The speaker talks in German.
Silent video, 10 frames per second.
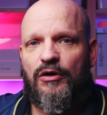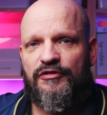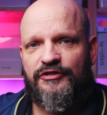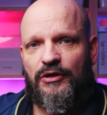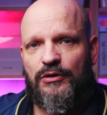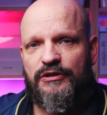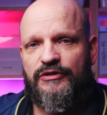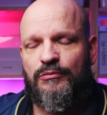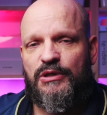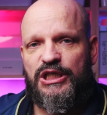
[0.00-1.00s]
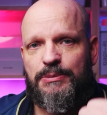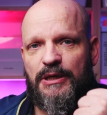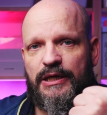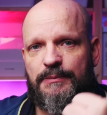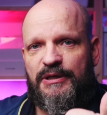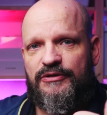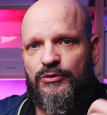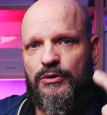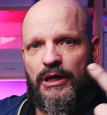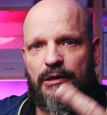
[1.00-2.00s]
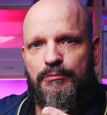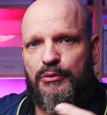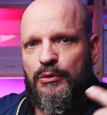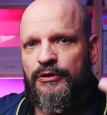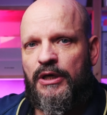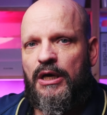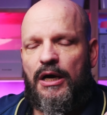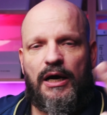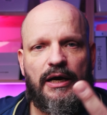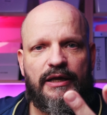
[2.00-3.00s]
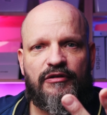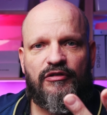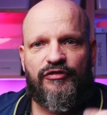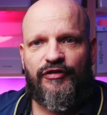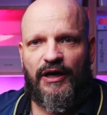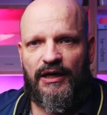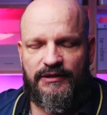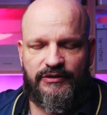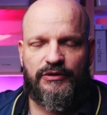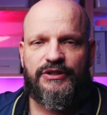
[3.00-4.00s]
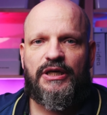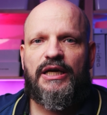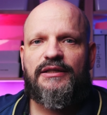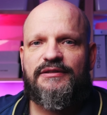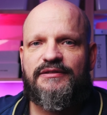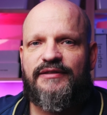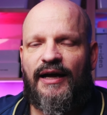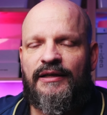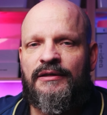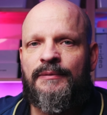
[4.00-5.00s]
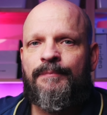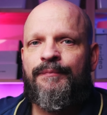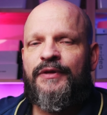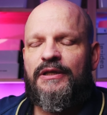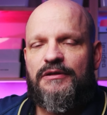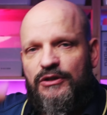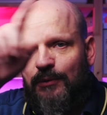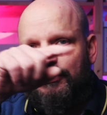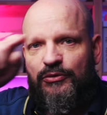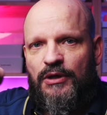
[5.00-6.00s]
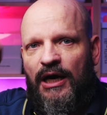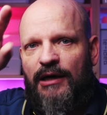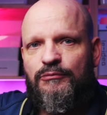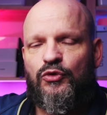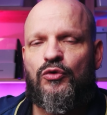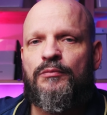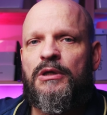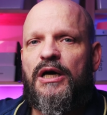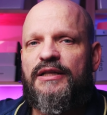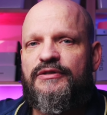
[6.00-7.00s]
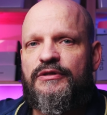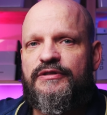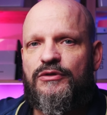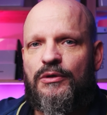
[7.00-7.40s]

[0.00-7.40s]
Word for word: auftaucht, zum Beispiel eine Person, ein Boot, ein Fahrzeug, dann kommt da so ein Rahmen drum, ansonsten